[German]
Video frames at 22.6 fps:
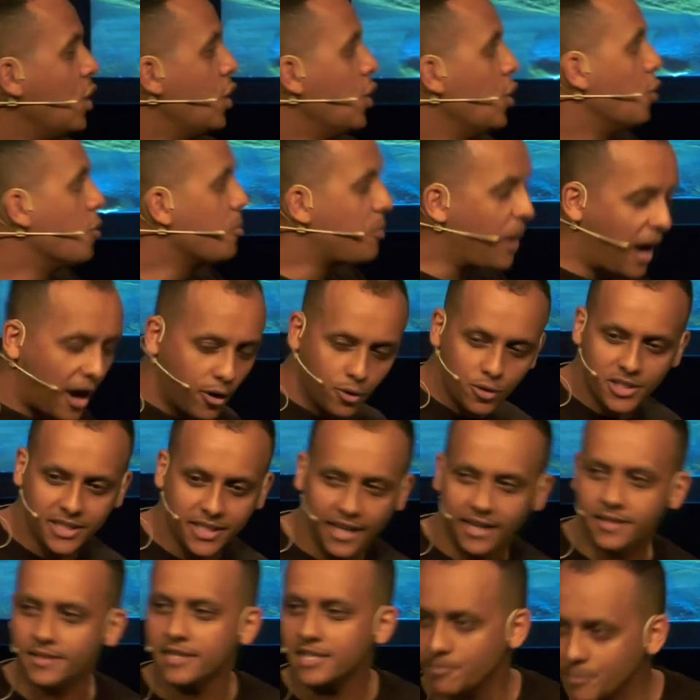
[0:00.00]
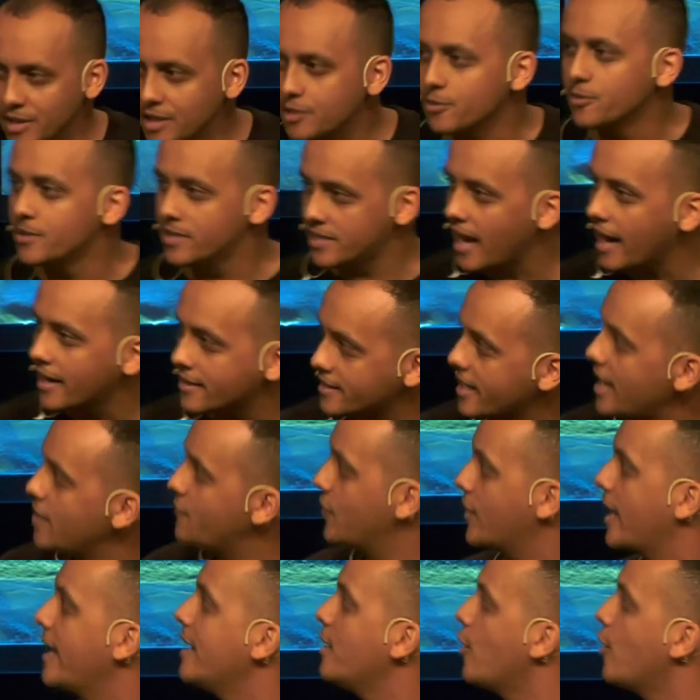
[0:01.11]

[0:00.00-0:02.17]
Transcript: Und Paulus kriegt das mit und sagt einfach, hey